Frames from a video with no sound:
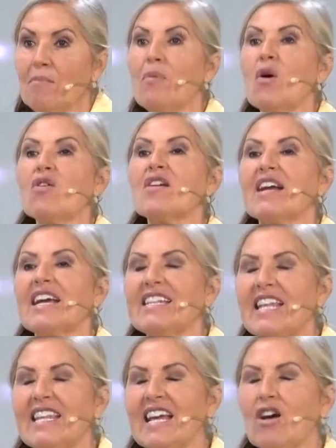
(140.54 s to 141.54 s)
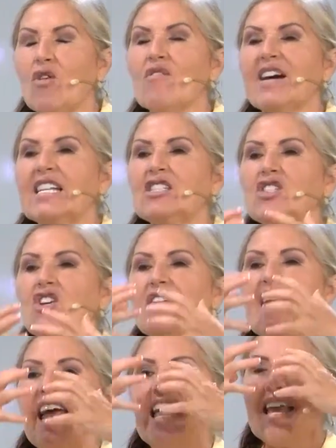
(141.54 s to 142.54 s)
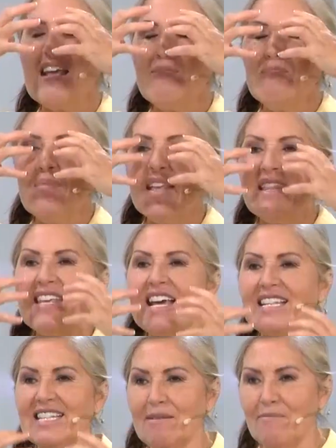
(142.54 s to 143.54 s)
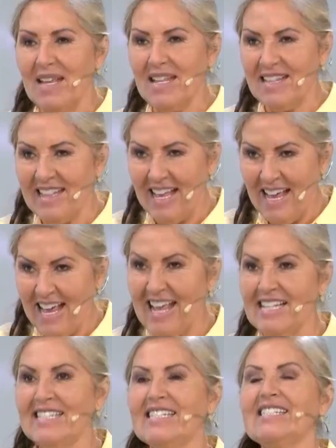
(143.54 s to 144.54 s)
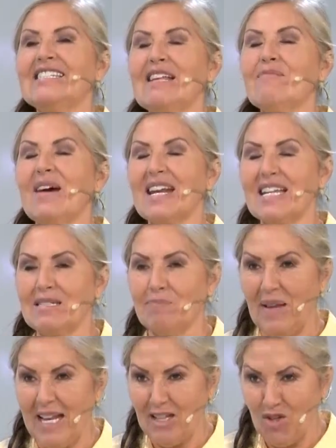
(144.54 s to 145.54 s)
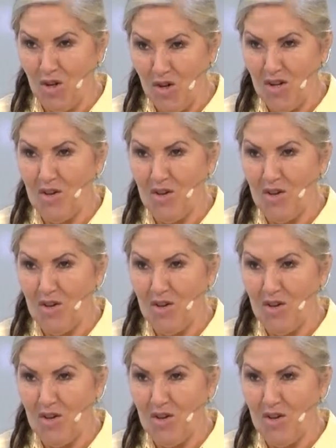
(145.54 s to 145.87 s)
porque te descongestiona inmediatamente el sistema respiratorio. Ese es